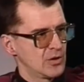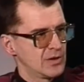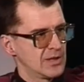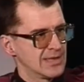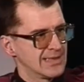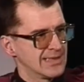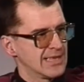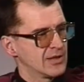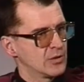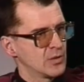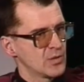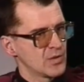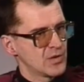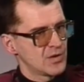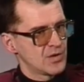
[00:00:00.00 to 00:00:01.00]
znaną
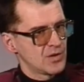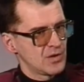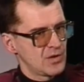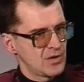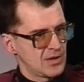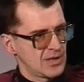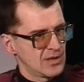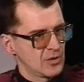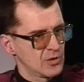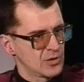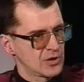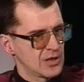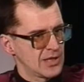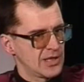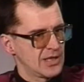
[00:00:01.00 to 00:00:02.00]
z tego,
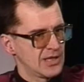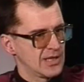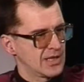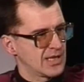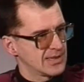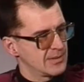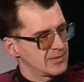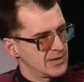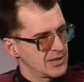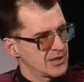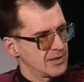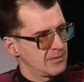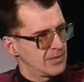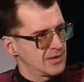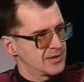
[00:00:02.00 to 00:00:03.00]
że razem z Leszkiem
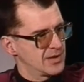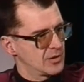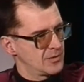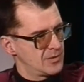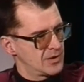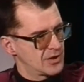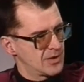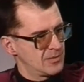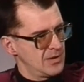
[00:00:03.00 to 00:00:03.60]
Belcerowiczem